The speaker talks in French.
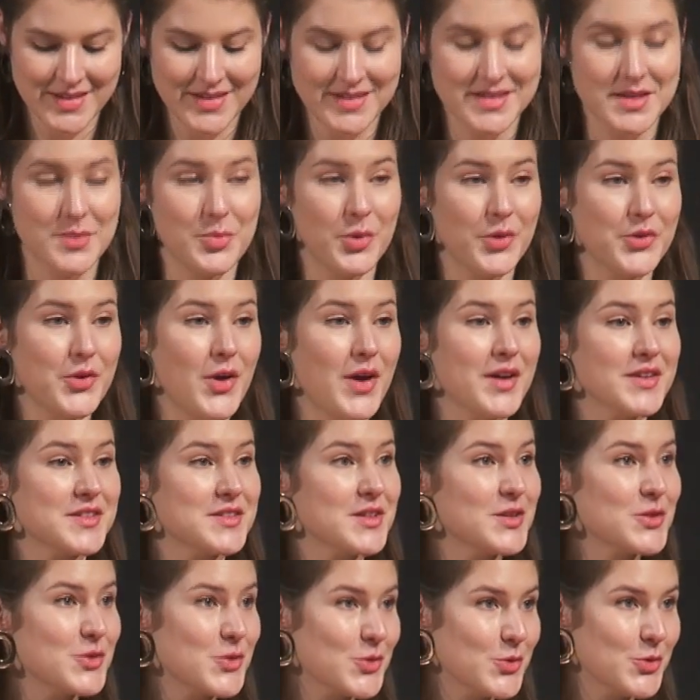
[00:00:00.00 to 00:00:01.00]
C'est pendant un
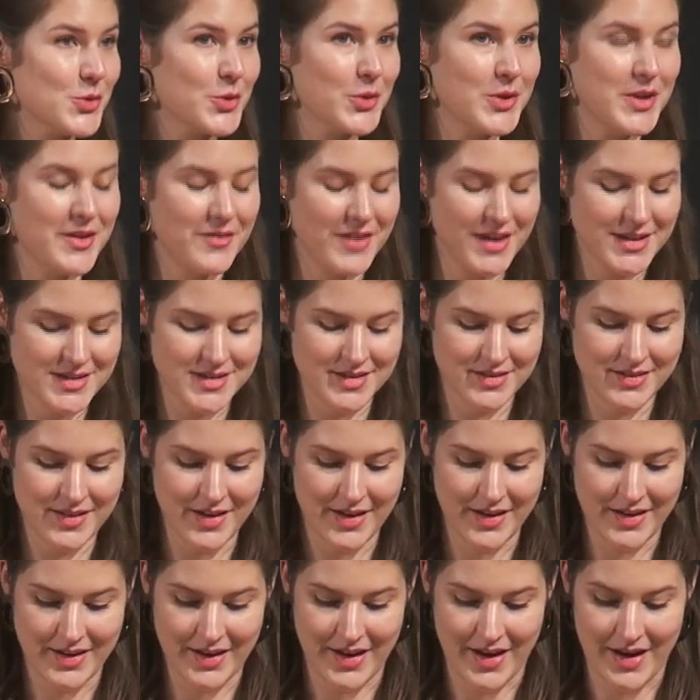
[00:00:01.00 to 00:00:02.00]
séjour
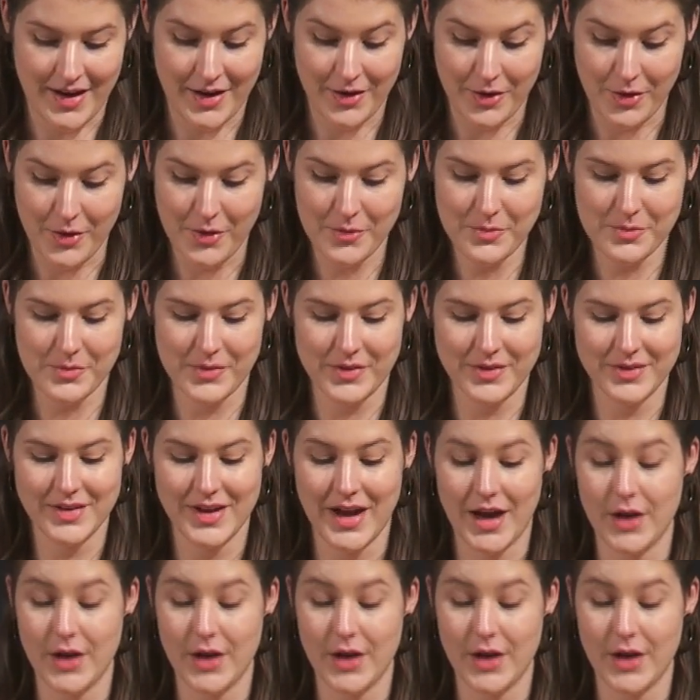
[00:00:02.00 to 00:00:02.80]
universitaire à Rome,